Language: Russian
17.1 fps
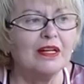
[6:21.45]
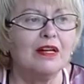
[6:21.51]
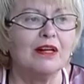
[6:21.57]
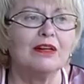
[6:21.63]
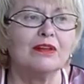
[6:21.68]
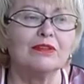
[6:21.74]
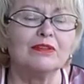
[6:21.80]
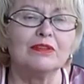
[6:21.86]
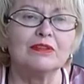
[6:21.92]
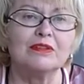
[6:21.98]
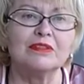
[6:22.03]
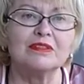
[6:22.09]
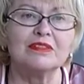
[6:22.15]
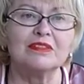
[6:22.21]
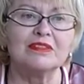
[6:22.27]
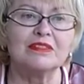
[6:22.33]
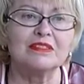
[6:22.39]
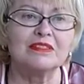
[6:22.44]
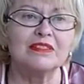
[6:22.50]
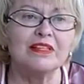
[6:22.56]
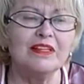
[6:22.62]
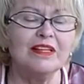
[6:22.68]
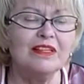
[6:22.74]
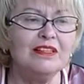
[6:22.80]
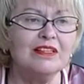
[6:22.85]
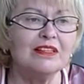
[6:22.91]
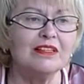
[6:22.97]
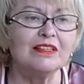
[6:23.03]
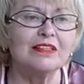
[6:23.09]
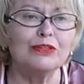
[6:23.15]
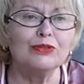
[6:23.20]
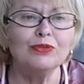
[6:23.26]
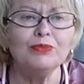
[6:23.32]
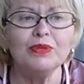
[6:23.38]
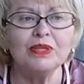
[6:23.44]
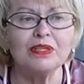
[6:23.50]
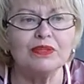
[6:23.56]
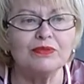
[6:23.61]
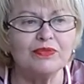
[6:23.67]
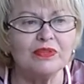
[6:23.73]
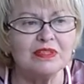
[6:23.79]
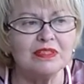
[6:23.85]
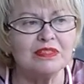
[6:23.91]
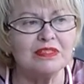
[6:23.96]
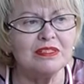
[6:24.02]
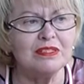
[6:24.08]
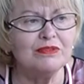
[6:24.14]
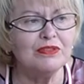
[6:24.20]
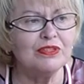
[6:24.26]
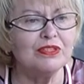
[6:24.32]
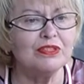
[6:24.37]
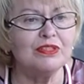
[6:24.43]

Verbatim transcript: Э, состояние экономики и финансирования